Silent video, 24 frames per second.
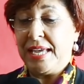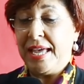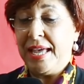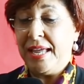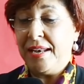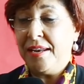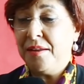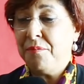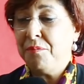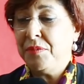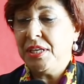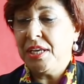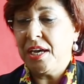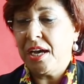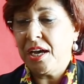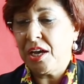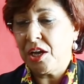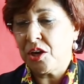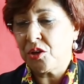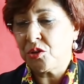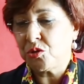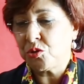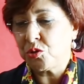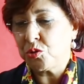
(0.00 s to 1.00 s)
عالميه
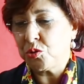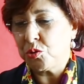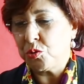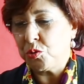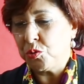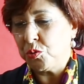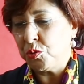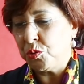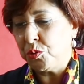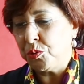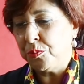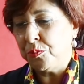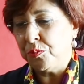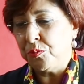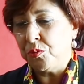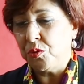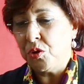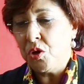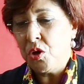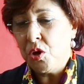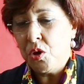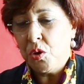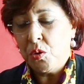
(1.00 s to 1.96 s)
خرجوهم